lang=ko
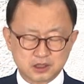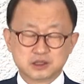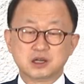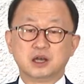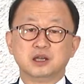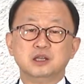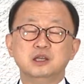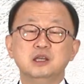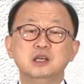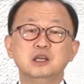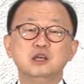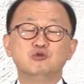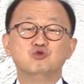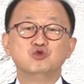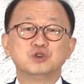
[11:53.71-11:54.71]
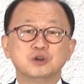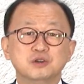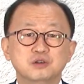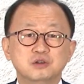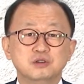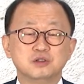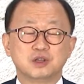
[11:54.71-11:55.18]
자, 이
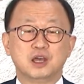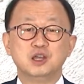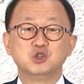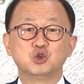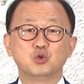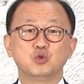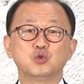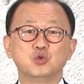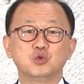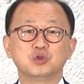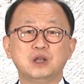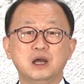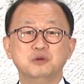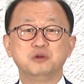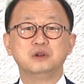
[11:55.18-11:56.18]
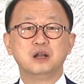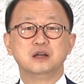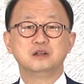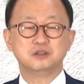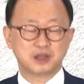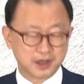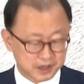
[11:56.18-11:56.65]
구절은 개인적으로
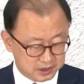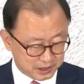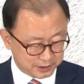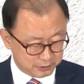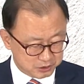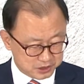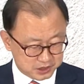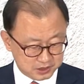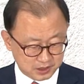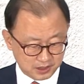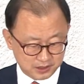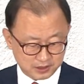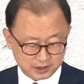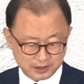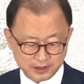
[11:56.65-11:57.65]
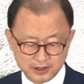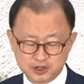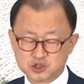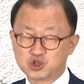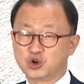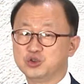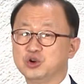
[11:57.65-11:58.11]
탄원하는 개인 탄원 시에 나타나는
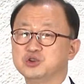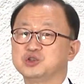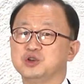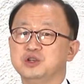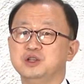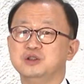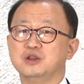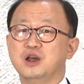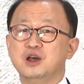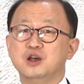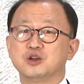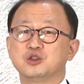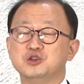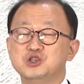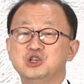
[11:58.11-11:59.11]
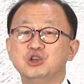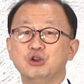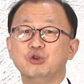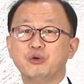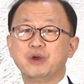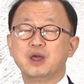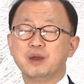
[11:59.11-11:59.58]
전형적인 어떤
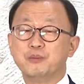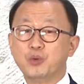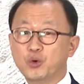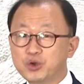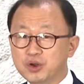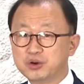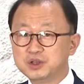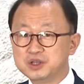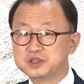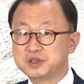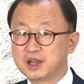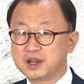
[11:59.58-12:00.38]
신뢰의 모형이 세